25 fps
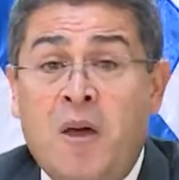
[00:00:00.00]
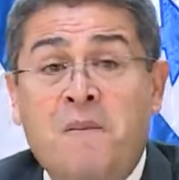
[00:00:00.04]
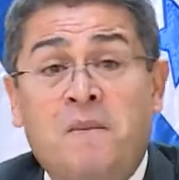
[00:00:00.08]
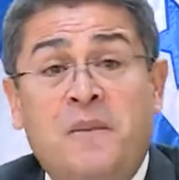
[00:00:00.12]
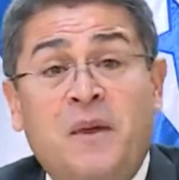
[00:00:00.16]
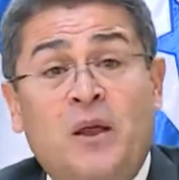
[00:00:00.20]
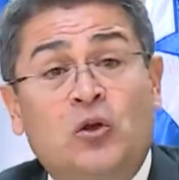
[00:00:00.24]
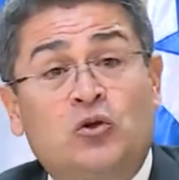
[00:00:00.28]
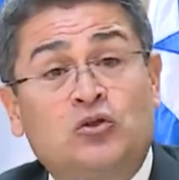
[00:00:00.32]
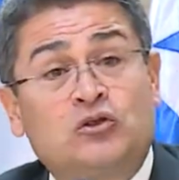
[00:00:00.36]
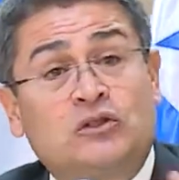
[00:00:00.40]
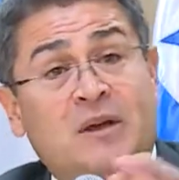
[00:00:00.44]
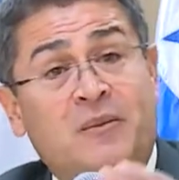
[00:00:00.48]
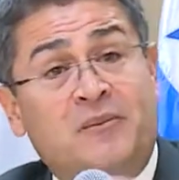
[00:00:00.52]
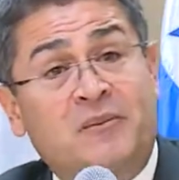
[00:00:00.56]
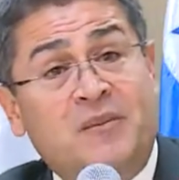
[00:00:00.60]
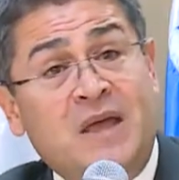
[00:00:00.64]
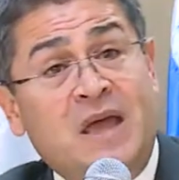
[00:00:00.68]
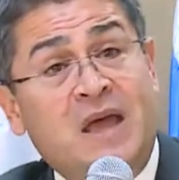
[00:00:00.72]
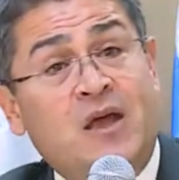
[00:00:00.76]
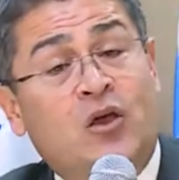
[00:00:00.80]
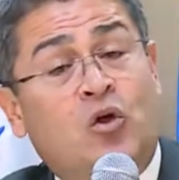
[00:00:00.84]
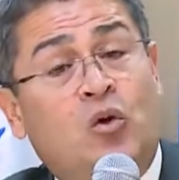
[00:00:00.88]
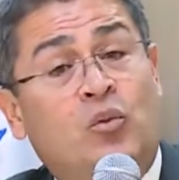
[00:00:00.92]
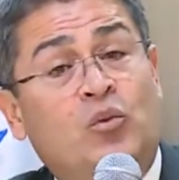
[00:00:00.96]
pero
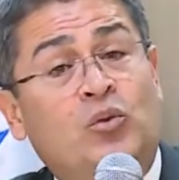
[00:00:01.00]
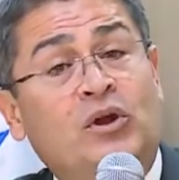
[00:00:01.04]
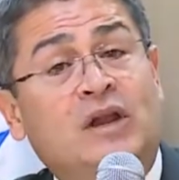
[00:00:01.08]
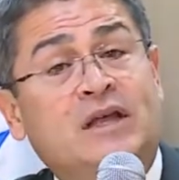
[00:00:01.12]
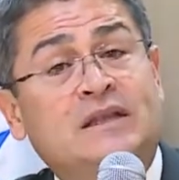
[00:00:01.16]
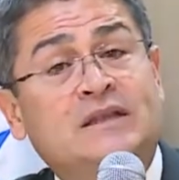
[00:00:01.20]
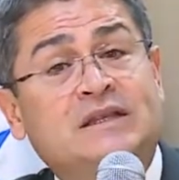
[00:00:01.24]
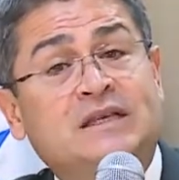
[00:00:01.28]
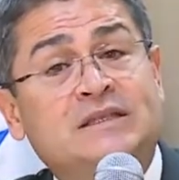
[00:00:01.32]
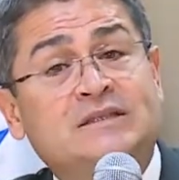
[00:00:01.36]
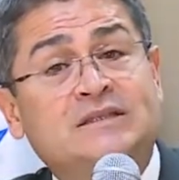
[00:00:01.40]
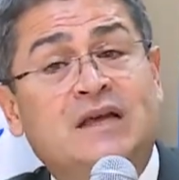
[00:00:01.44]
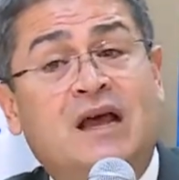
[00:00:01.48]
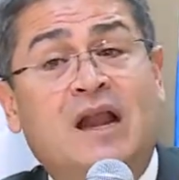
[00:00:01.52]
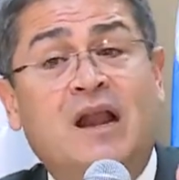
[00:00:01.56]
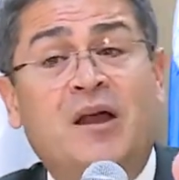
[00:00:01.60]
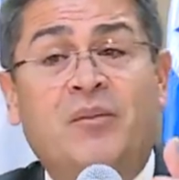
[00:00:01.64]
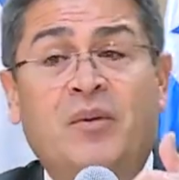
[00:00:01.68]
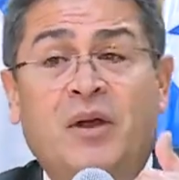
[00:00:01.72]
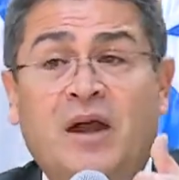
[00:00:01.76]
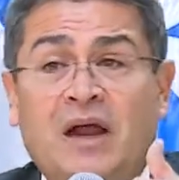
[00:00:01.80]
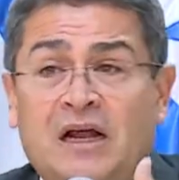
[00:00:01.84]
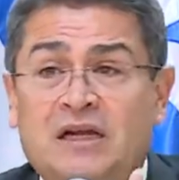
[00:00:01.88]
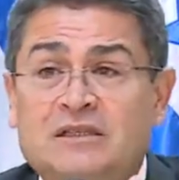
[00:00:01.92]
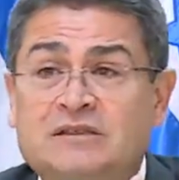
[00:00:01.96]
también como una antesala
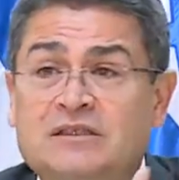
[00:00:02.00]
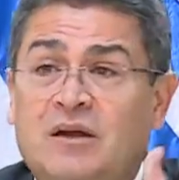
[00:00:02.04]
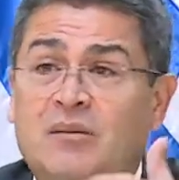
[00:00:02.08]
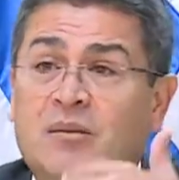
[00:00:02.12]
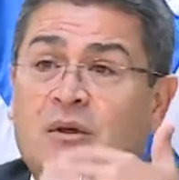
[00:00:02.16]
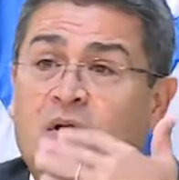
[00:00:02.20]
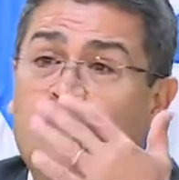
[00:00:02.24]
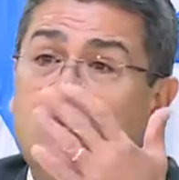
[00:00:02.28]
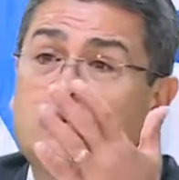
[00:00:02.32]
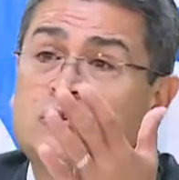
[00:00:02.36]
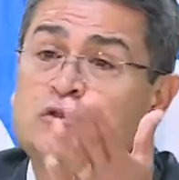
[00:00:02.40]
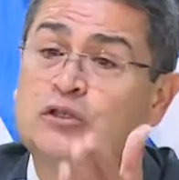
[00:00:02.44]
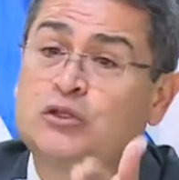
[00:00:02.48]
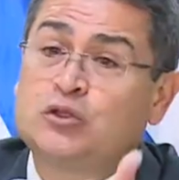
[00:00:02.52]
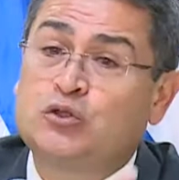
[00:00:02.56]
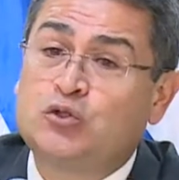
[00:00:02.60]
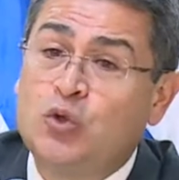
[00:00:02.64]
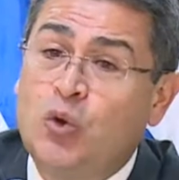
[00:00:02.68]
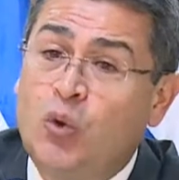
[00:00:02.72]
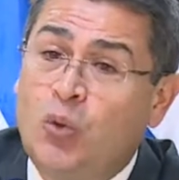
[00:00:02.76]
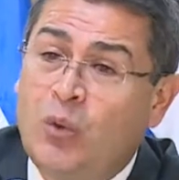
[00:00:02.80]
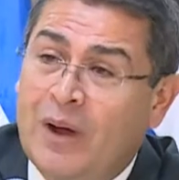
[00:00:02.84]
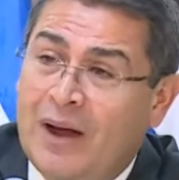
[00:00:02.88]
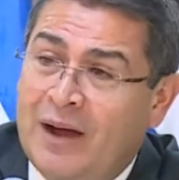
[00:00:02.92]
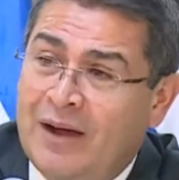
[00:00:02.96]
para que El Salvador se
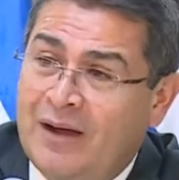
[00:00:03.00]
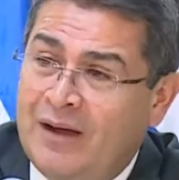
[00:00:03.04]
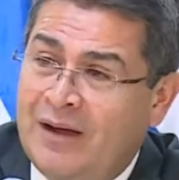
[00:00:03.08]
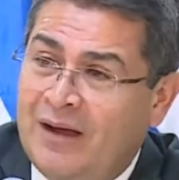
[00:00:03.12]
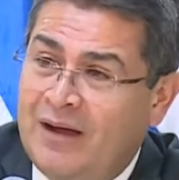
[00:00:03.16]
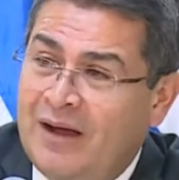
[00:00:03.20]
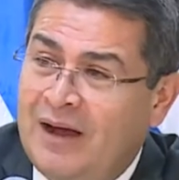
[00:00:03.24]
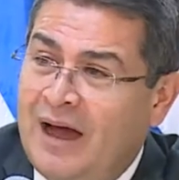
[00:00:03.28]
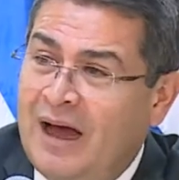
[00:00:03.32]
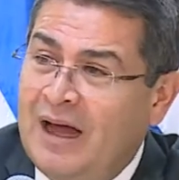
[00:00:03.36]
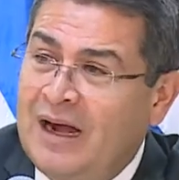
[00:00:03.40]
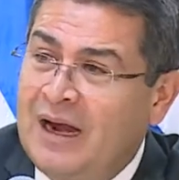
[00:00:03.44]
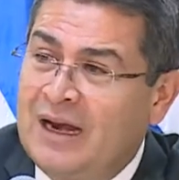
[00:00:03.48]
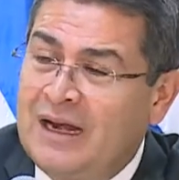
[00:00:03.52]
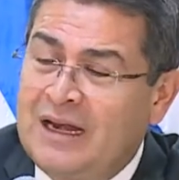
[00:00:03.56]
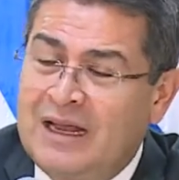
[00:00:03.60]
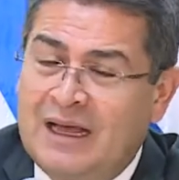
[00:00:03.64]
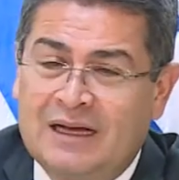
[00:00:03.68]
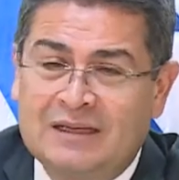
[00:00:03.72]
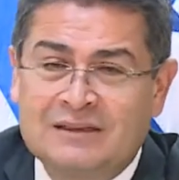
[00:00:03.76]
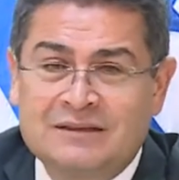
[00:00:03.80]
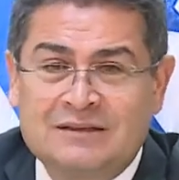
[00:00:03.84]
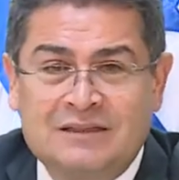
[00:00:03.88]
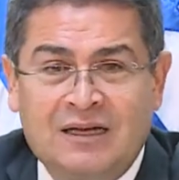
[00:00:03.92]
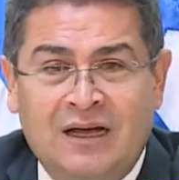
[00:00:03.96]
suba a la
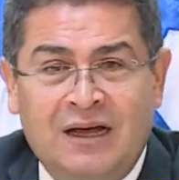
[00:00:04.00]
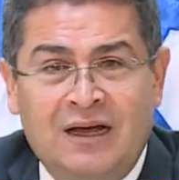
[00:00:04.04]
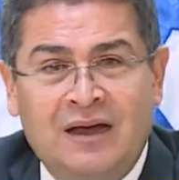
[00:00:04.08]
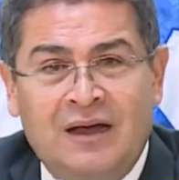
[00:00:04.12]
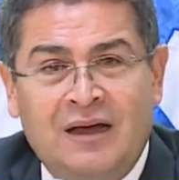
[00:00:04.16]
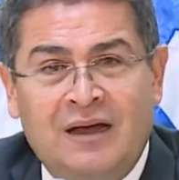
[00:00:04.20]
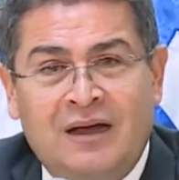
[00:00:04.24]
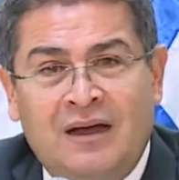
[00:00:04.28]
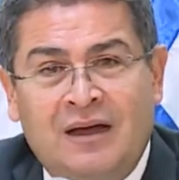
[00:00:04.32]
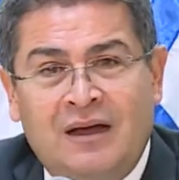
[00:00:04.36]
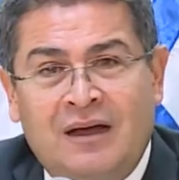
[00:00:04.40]
alianza